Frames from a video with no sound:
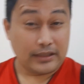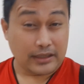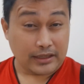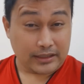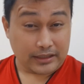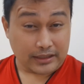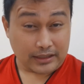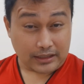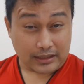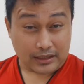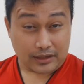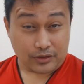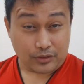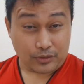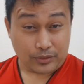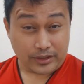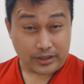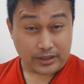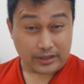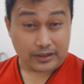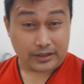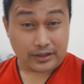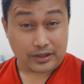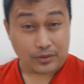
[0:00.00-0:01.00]
Yan,
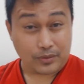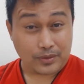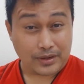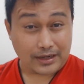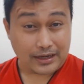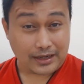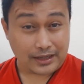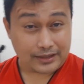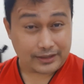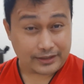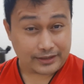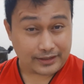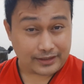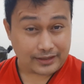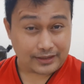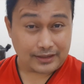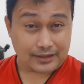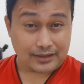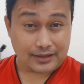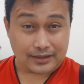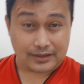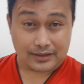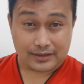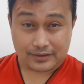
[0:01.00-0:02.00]
nakauwi sa wakas
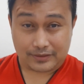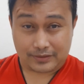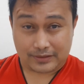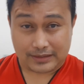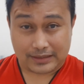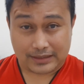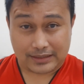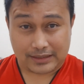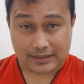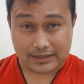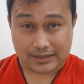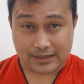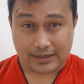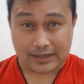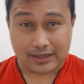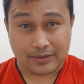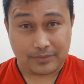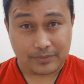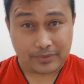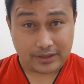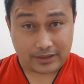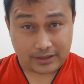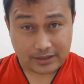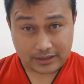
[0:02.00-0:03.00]
na. Wala,
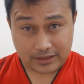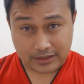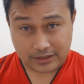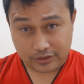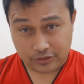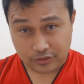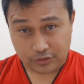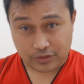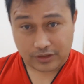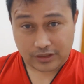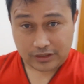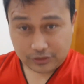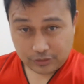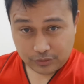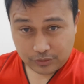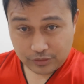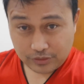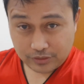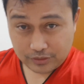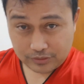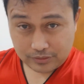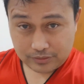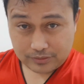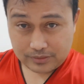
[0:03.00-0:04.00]
kagabi, diretsyo
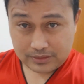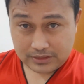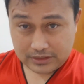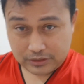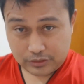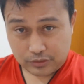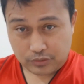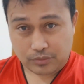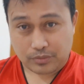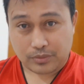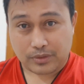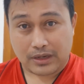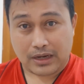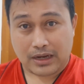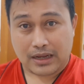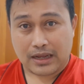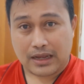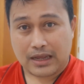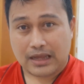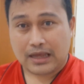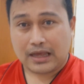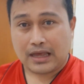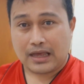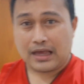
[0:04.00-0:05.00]
natulog tulog.
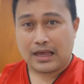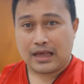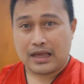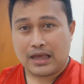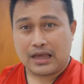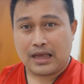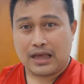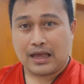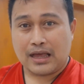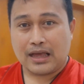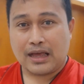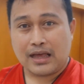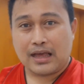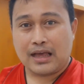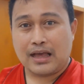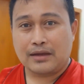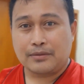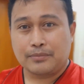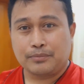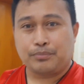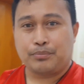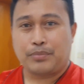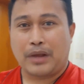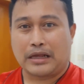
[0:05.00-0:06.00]

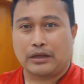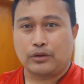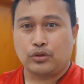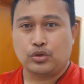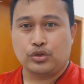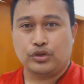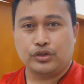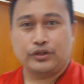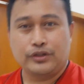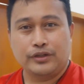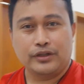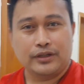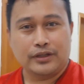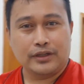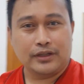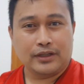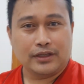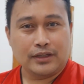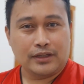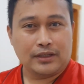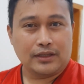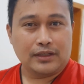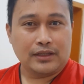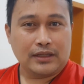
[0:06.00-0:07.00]
Sobrang pagod.
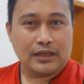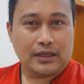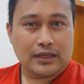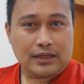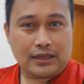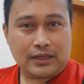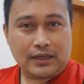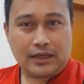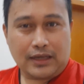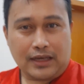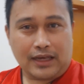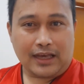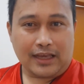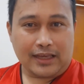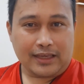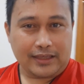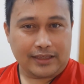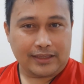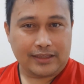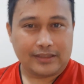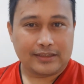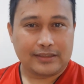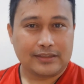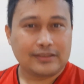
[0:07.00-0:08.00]
Ay,
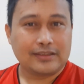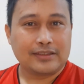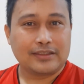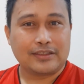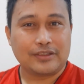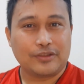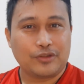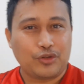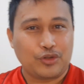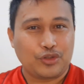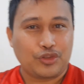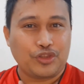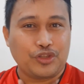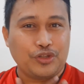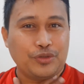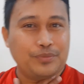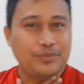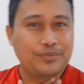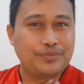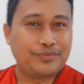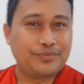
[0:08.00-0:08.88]
gutom.